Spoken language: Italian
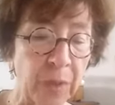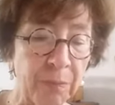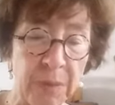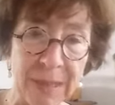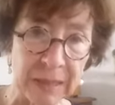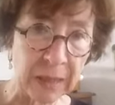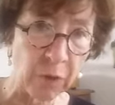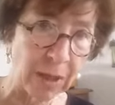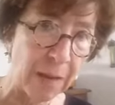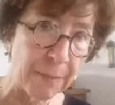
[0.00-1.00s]
mi mettevo
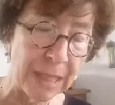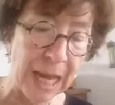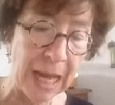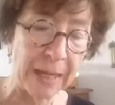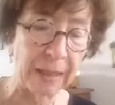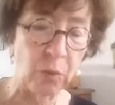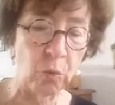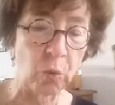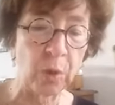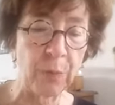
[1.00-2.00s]
a camminare
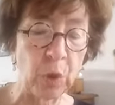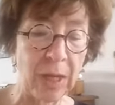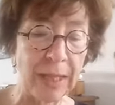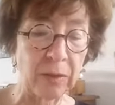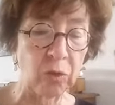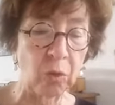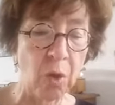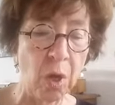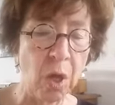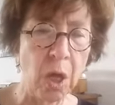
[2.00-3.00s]
lungo il mio letto,
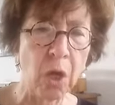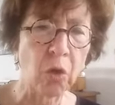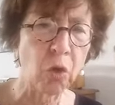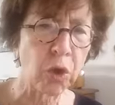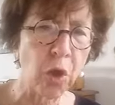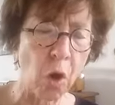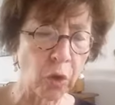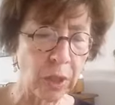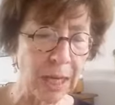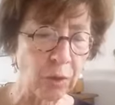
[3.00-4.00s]
con gli
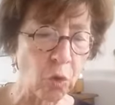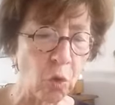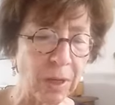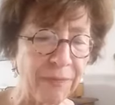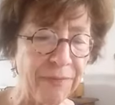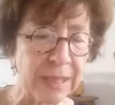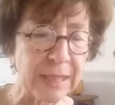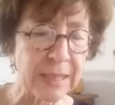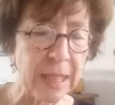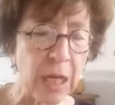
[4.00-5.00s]
occhi ancora
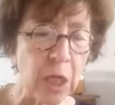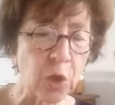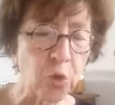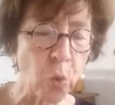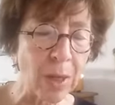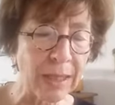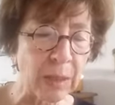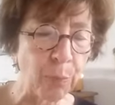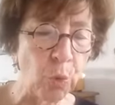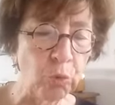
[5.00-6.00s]
fissi su
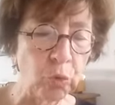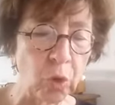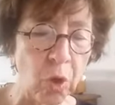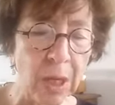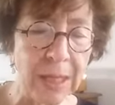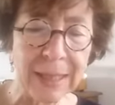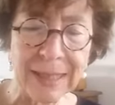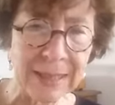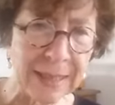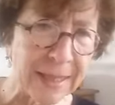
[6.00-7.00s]
qualche punto
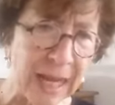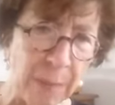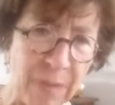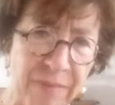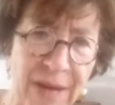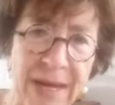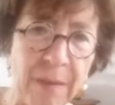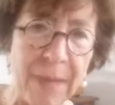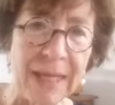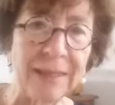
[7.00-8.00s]
che si sarebbe
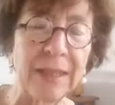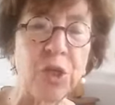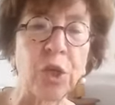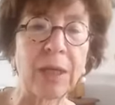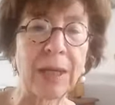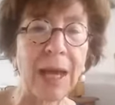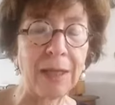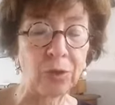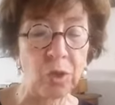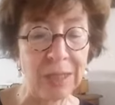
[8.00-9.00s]
vanamente
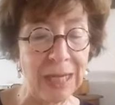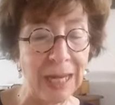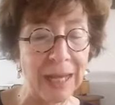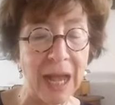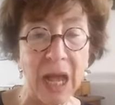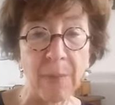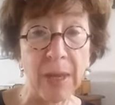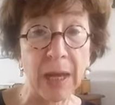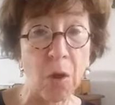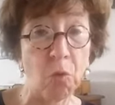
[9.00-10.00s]
cercato nella
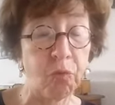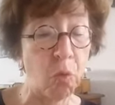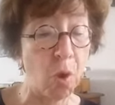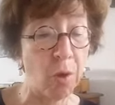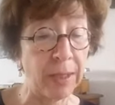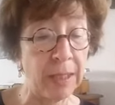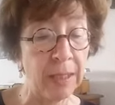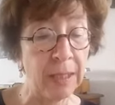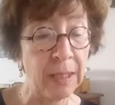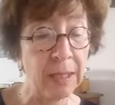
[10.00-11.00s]
camera o fuori,
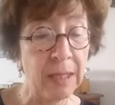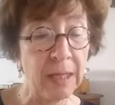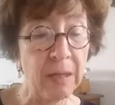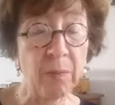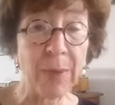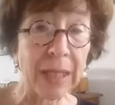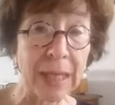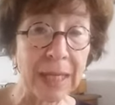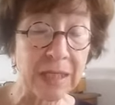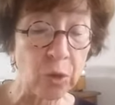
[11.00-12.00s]

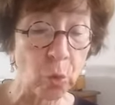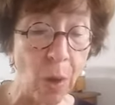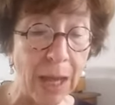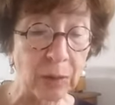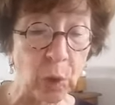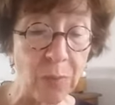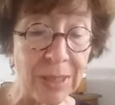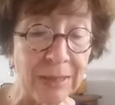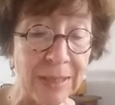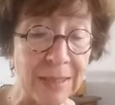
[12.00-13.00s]
perché era situato a
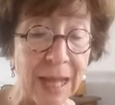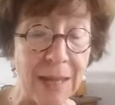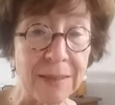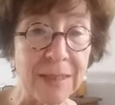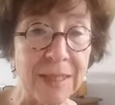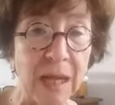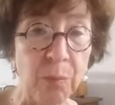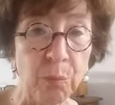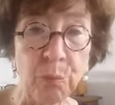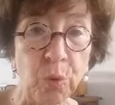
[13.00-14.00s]
una
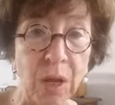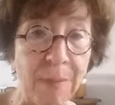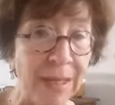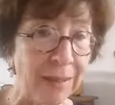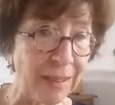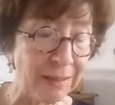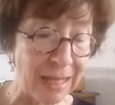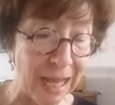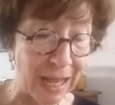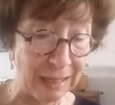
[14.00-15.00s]
distanza puramente
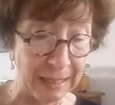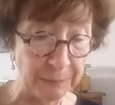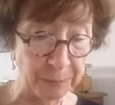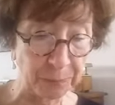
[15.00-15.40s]
ideale.